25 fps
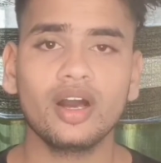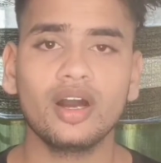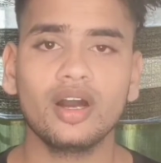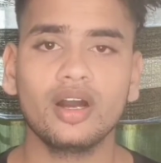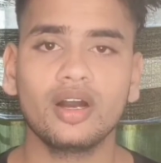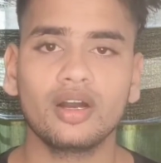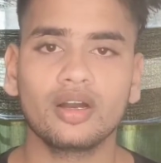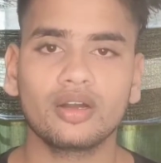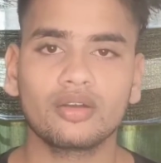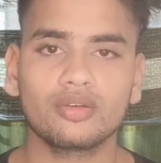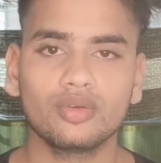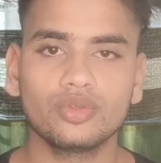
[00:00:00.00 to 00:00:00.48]

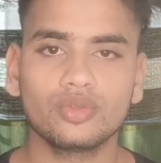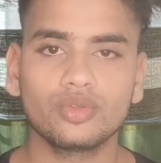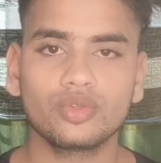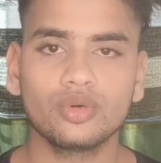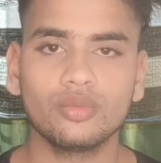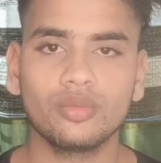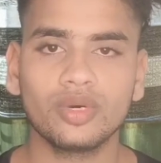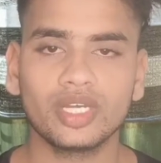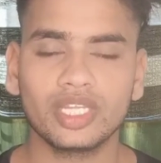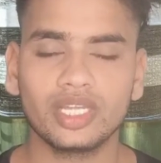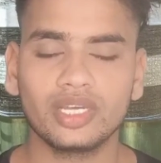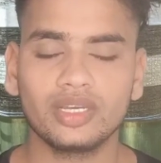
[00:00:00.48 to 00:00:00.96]
आ, खुद
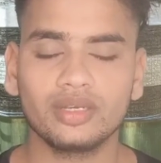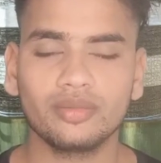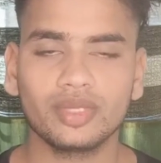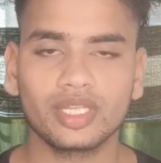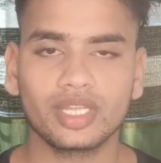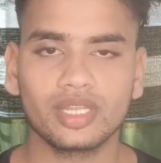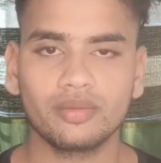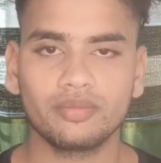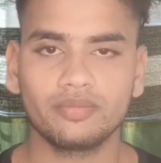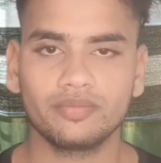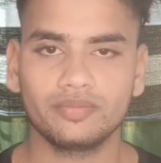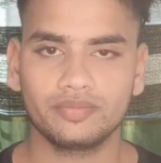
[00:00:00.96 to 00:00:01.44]
को बता
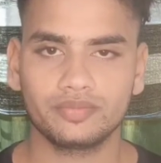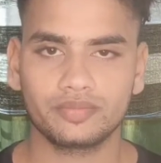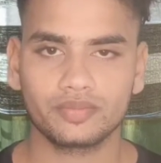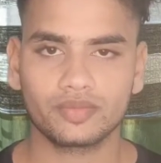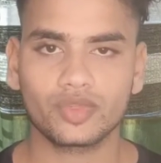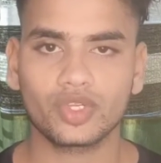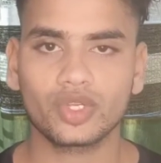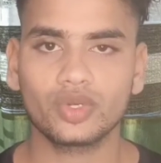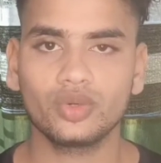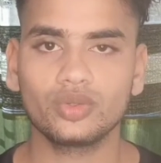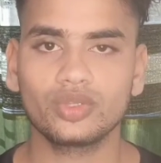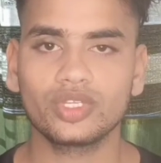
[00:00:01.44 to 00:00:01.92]
मतलब
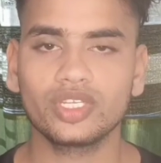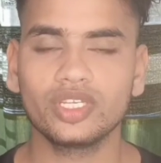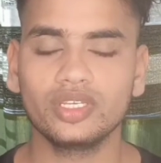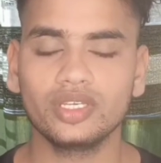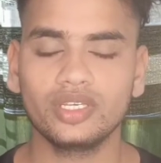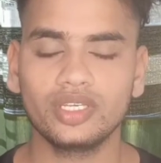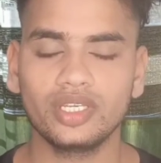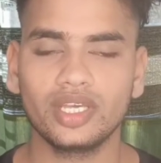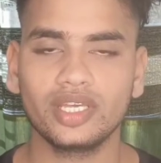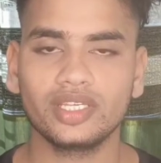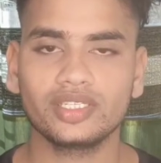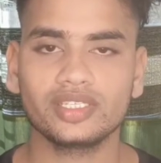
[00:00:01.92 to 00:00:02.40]
खुद के
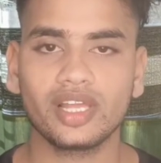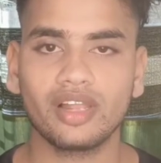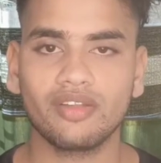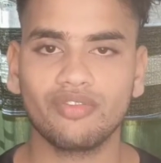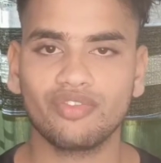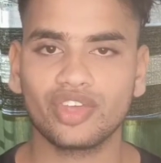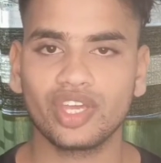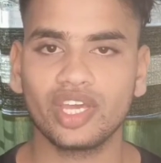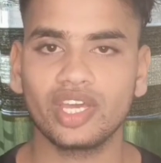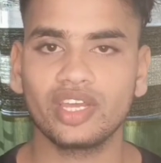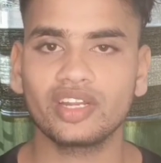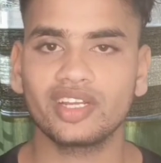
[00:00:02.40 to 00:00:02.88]
ये
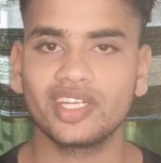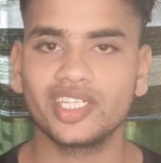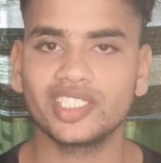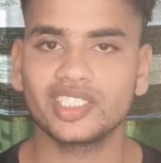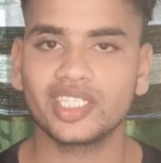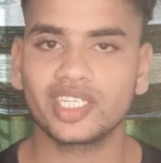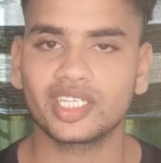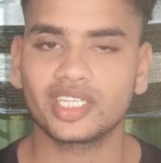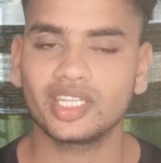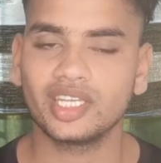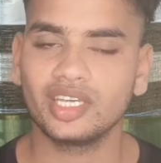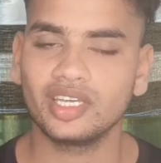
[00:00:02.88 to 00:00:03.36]
सेल्फ़ केयर कर
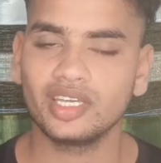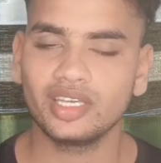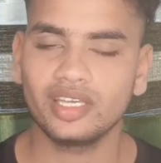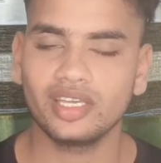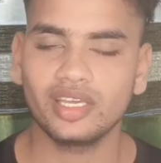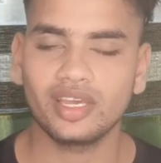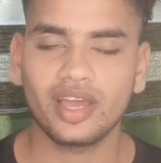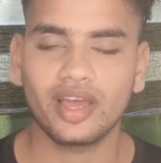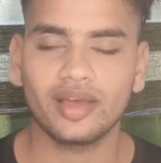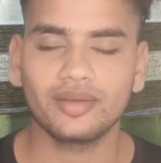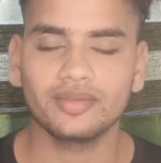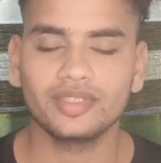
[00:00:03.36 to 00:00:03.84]
सकते हैं
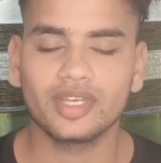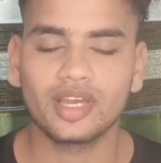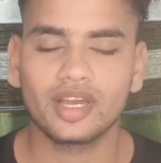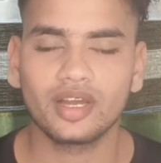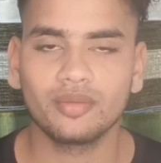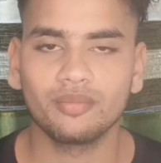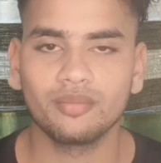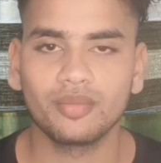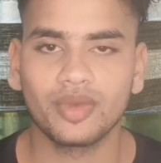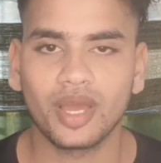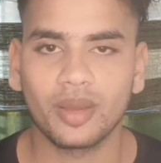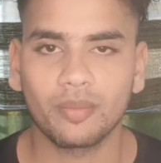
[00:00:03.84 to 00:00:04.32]
ये आज
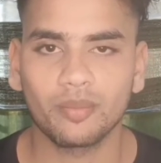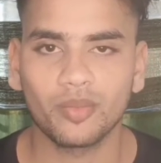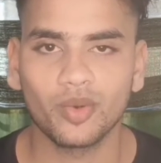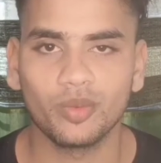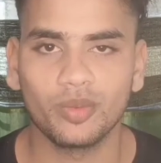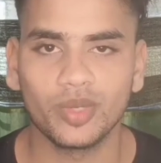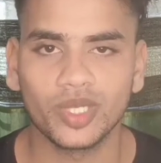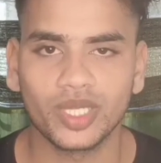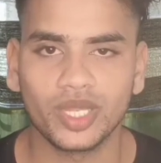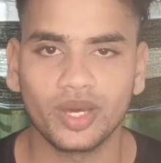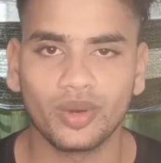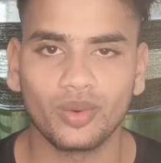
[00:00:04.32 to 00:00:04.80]
मैं
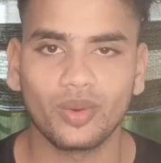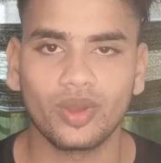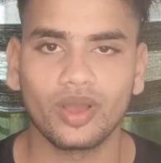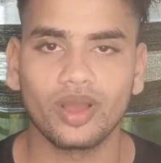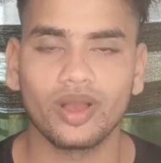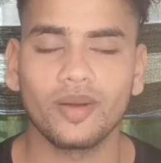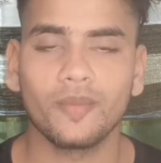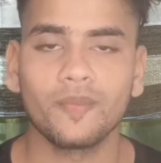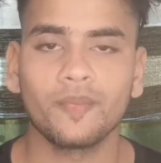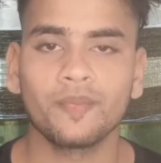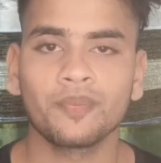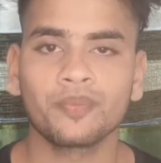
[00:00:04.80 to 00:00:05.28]
आपको
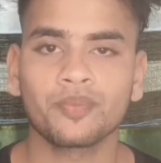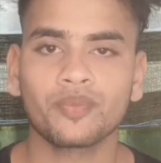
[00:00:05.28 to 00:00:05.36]
बताऊंगा